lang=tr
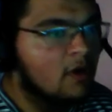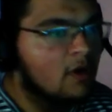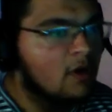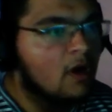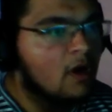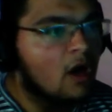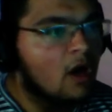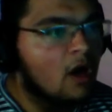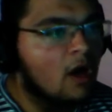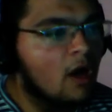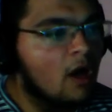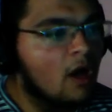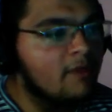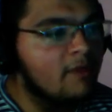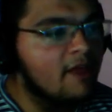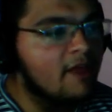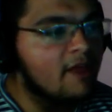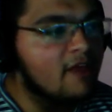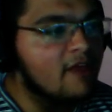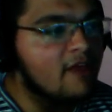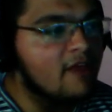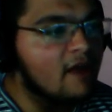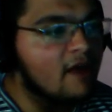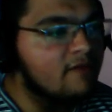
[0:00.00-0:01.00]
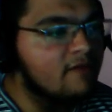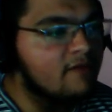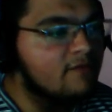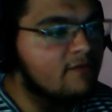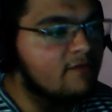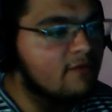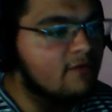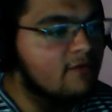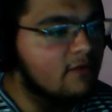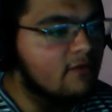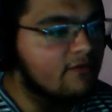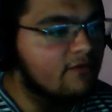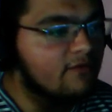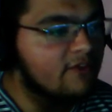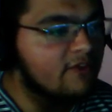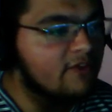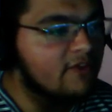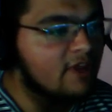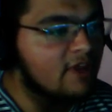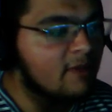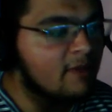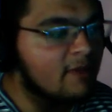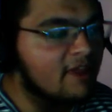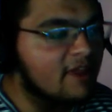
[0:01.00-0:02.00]
Abi yeter.
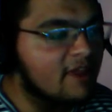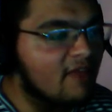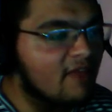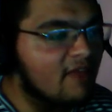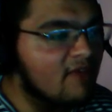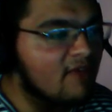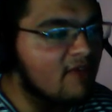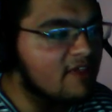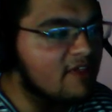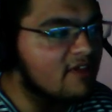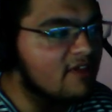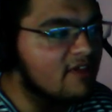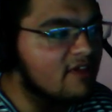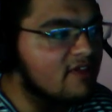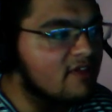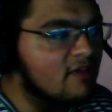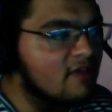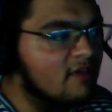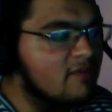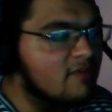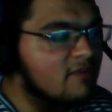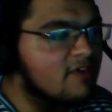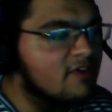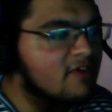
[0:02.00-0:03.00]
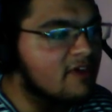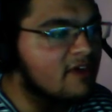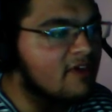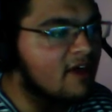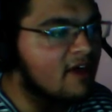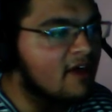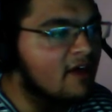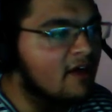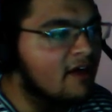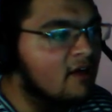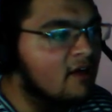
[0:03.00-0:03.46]
Fitlemekten vazgeçecek misin ya?